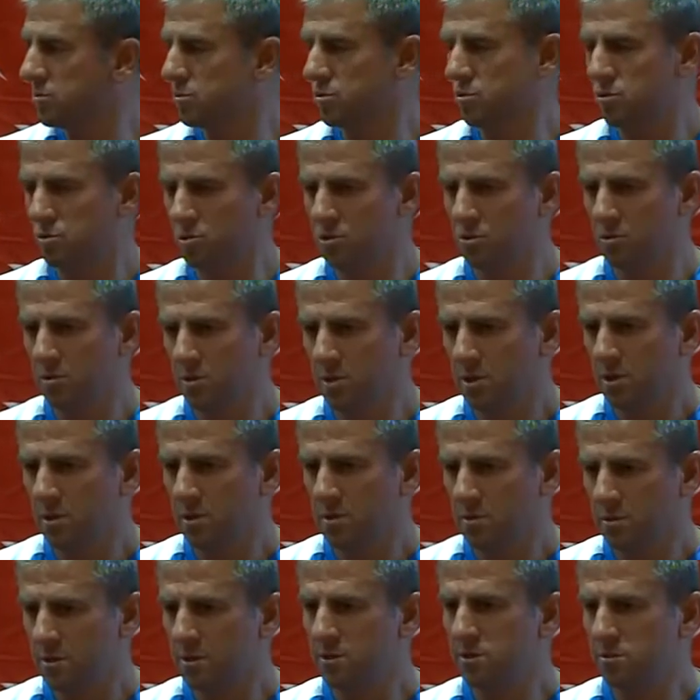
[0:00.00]
Çünkü
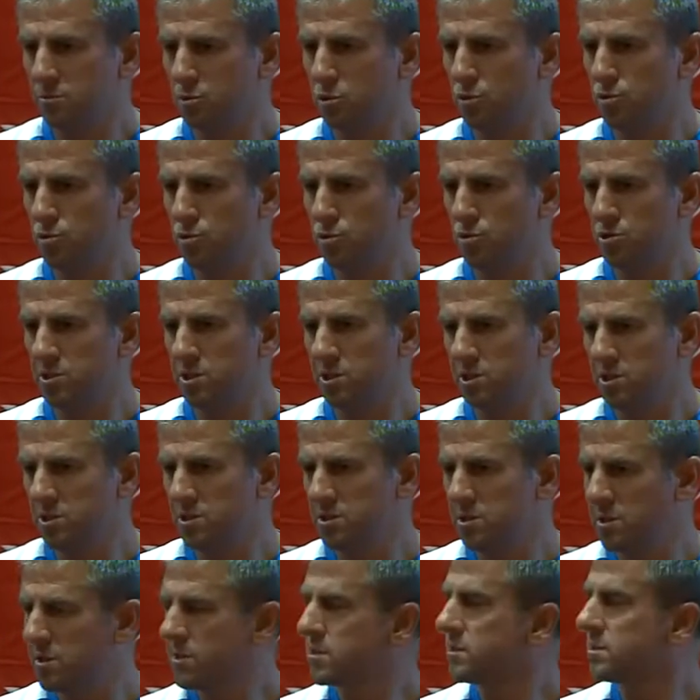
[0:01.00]
takım olduğunuzda
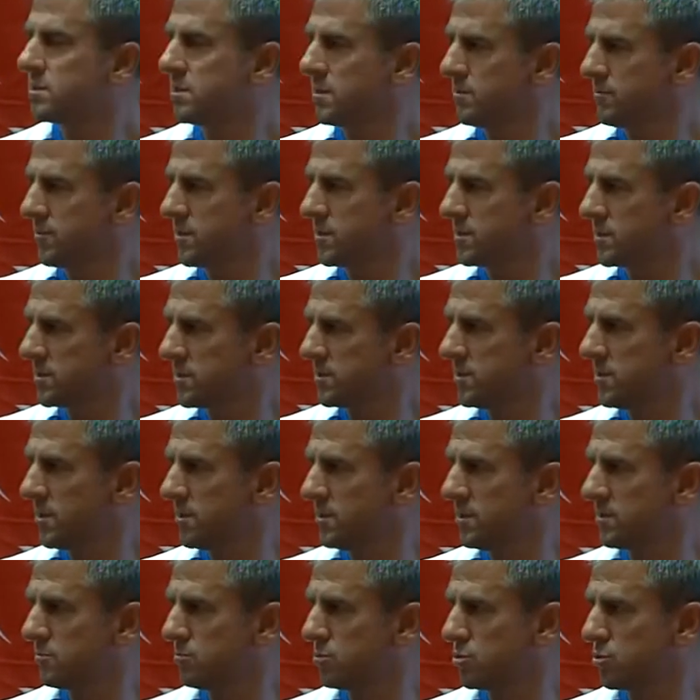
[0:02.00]
işin yarısından fazlasını
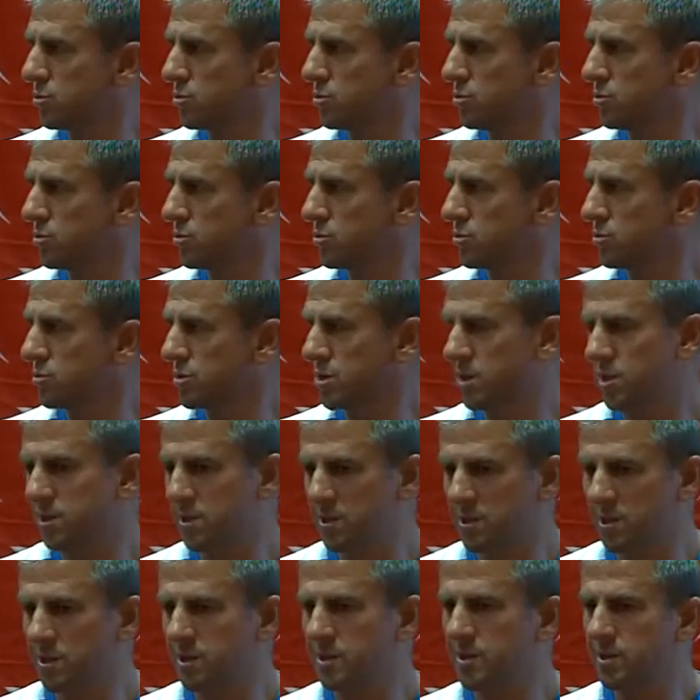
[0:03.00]
halletmiş oluyorsunuz.
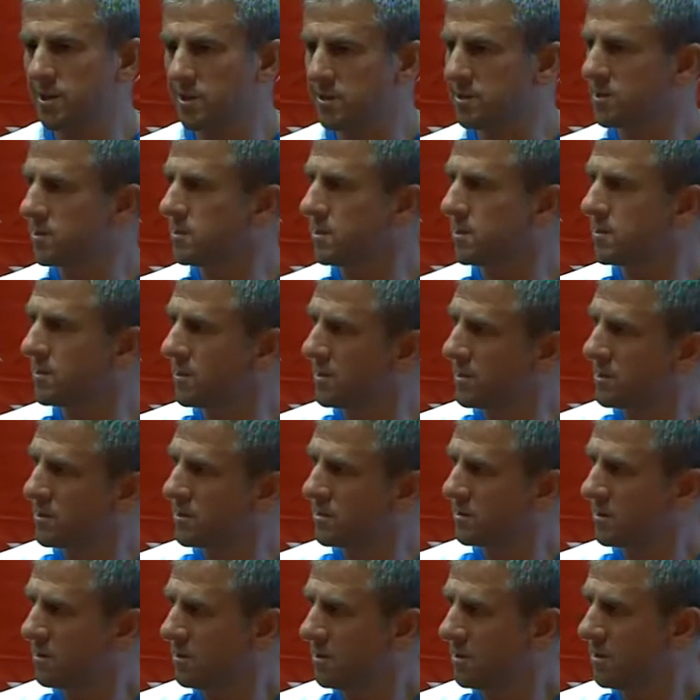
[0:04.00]
Geri kalan artık yetenek,
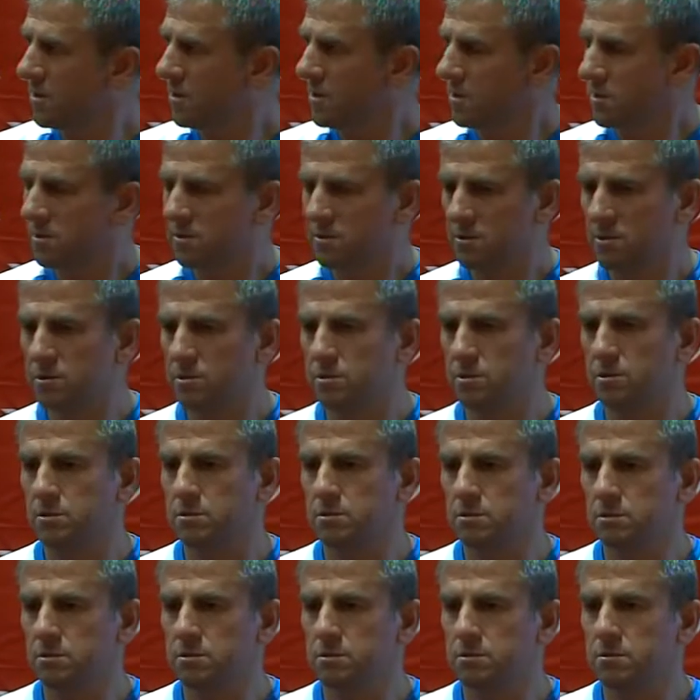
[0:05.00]
e,
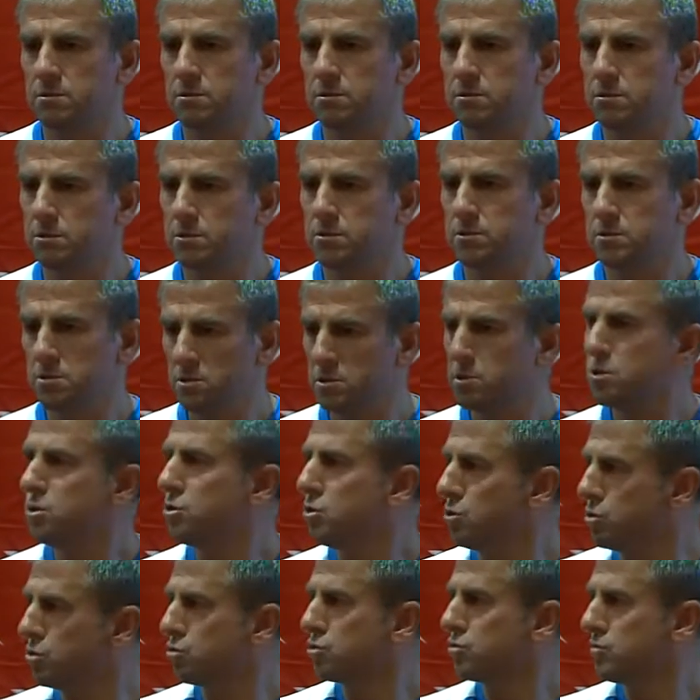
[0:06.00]

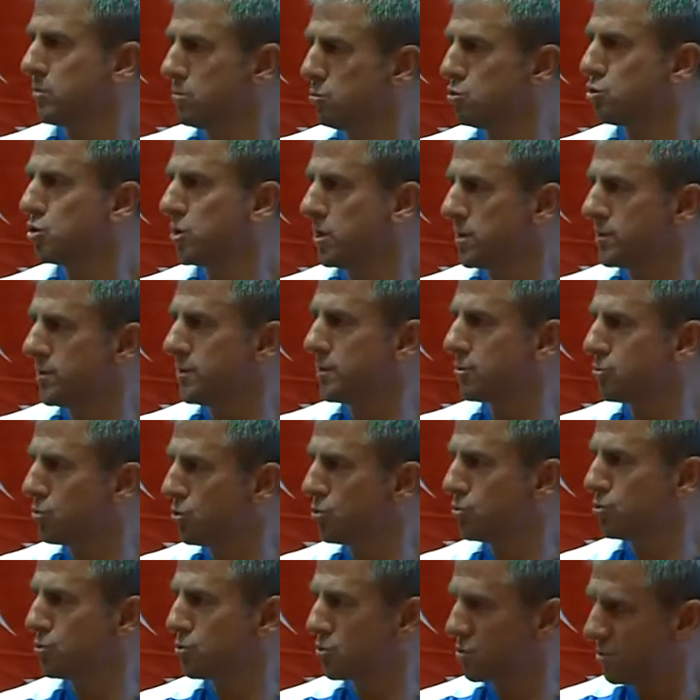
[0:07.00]
iyi oyuncu ve mücadele,
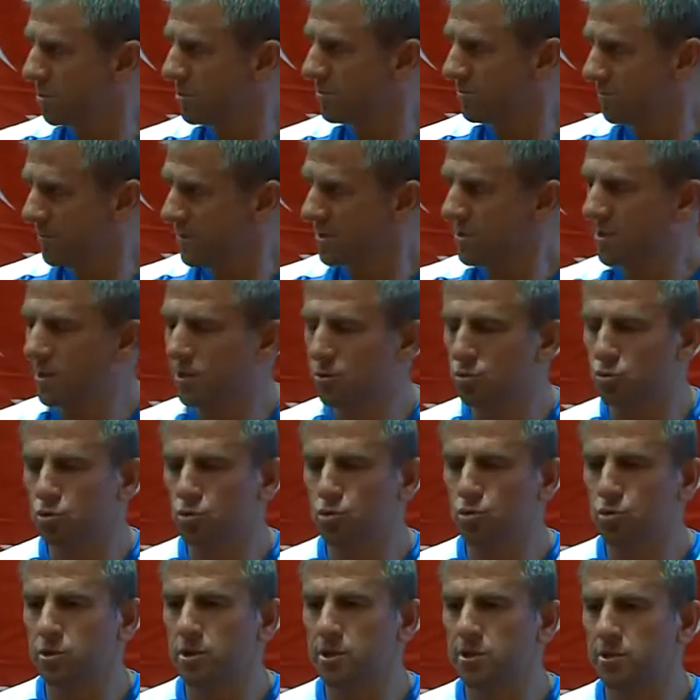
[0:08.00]
kondisyon ve diğer
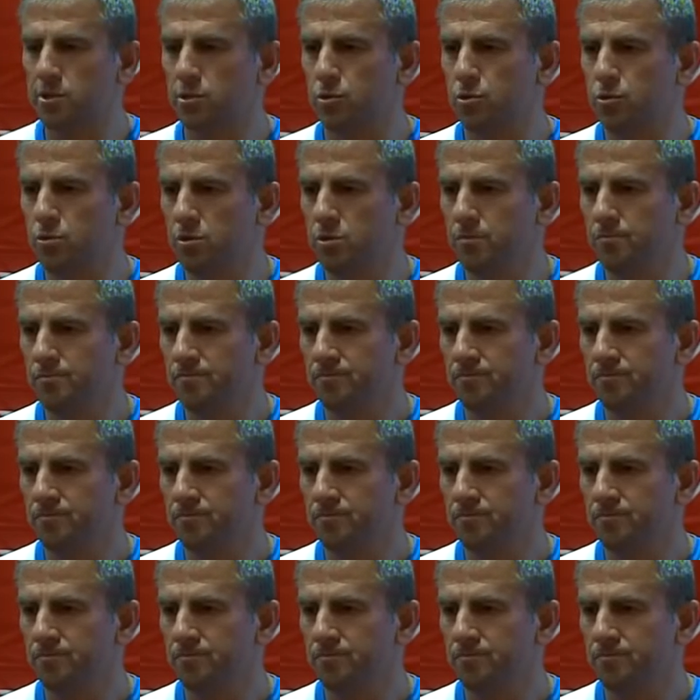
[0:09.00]
unsurlar geliyor.